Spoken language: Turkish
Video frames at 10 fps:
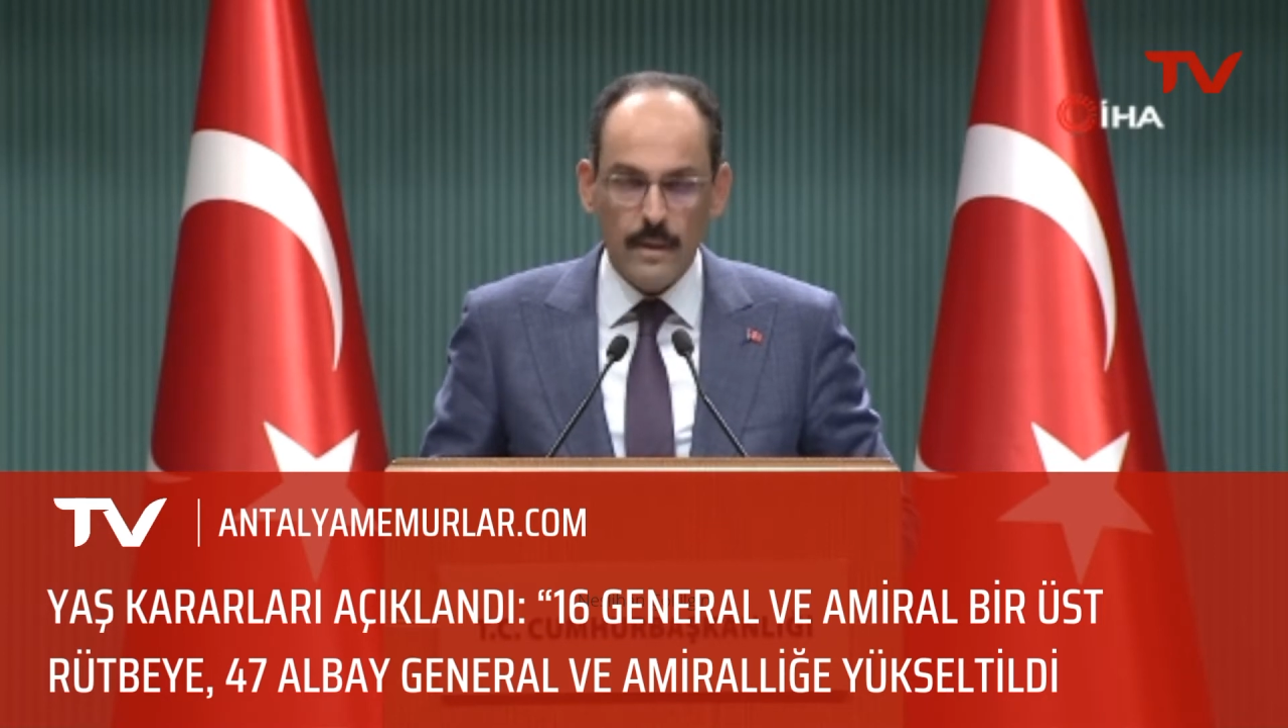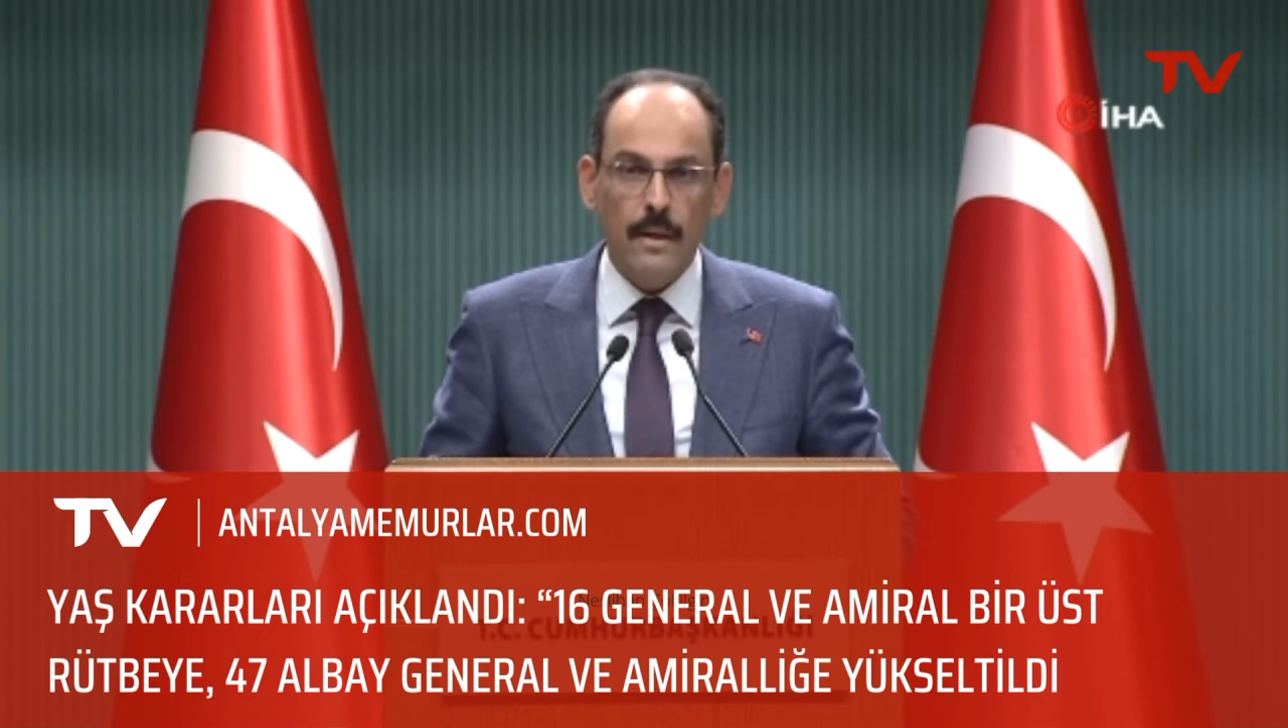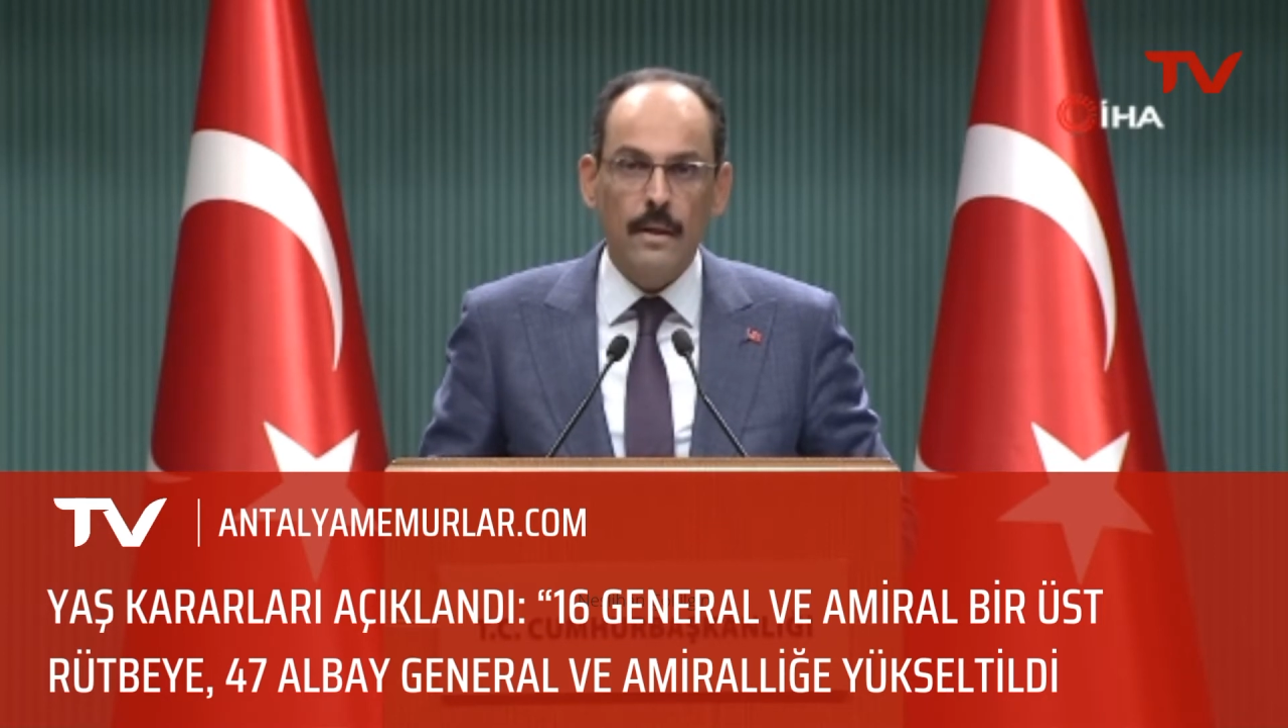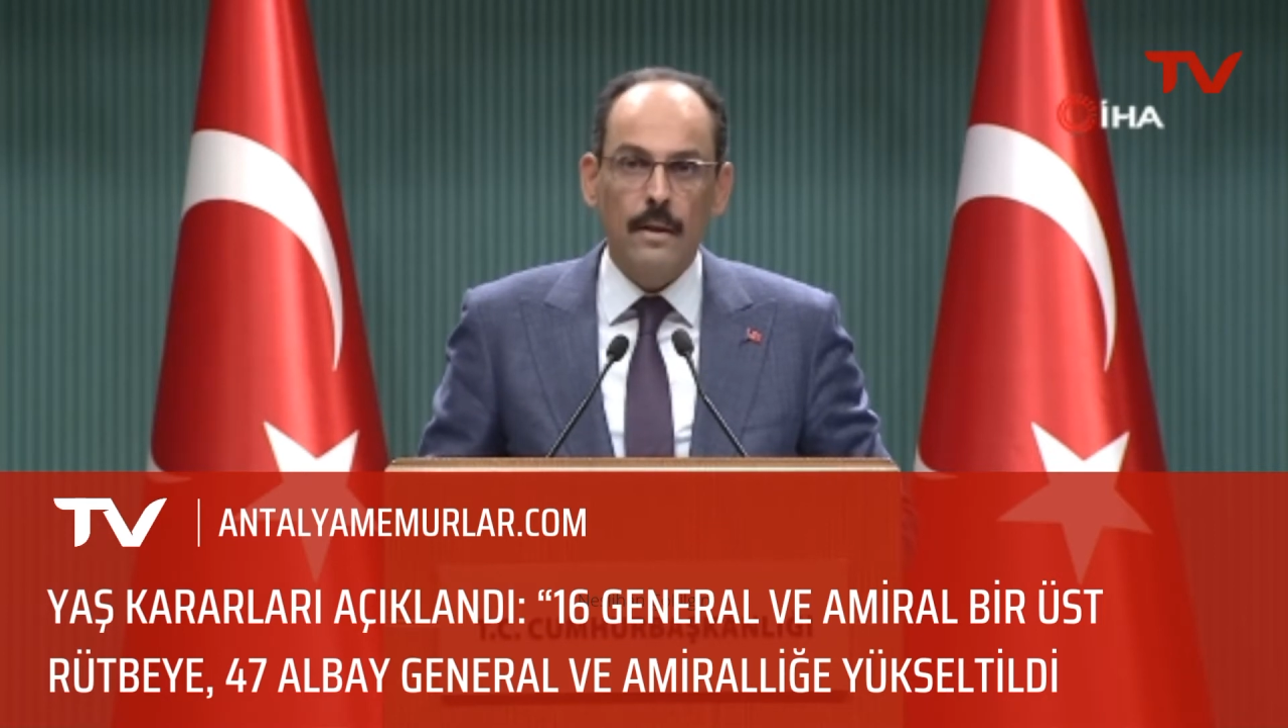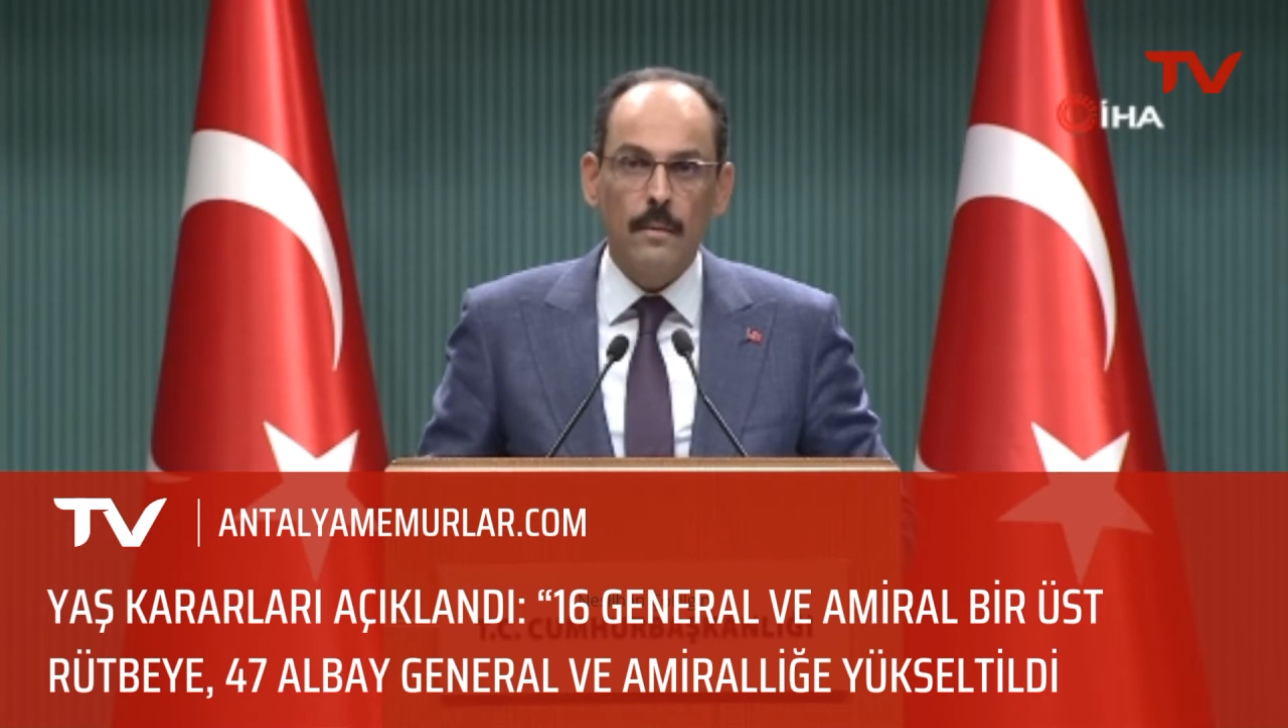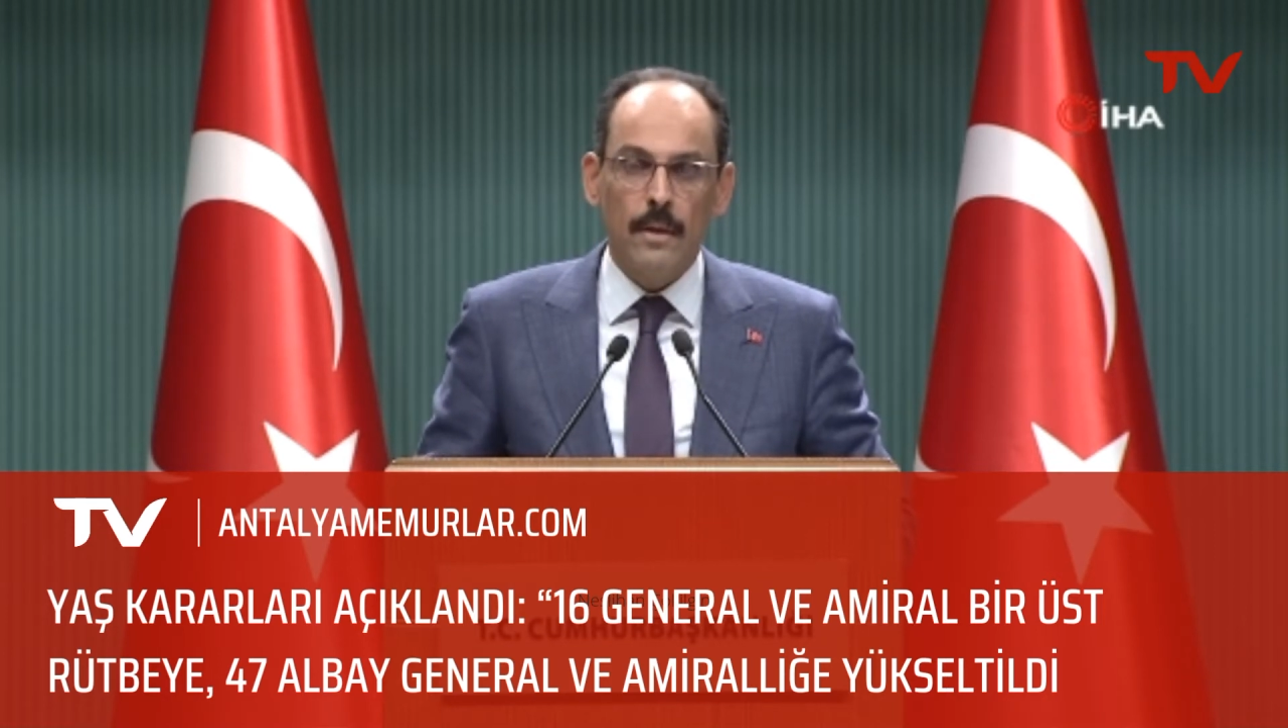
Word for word: karara